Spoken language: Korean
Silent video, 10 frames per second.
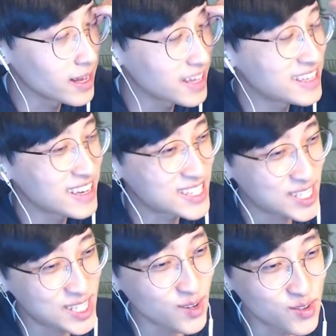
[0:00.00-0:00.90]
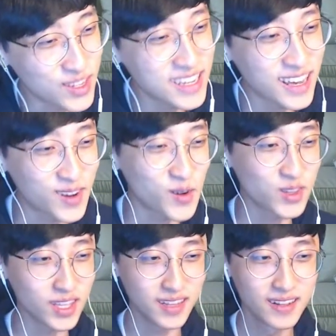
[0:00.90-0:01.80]
이게 진짜 웃긴 게
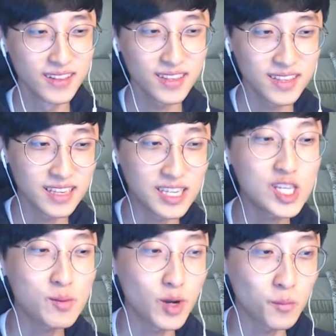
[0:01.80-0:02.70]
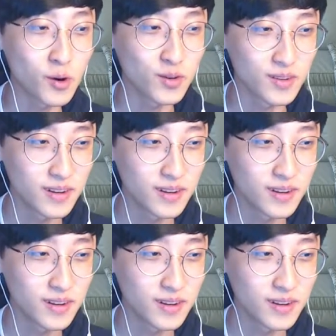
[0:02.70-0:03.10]
있거든? 21억 버그